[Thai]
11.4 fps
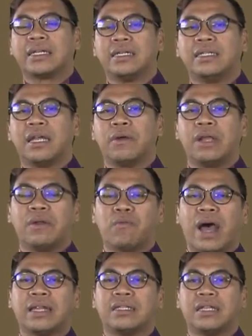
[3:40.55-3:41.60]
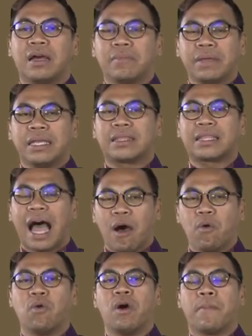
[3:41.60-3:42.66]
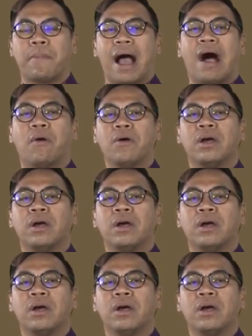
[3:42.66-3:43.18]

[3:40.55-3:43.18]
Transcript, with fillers: คือในบริเวณวัดยังมีเตาเผา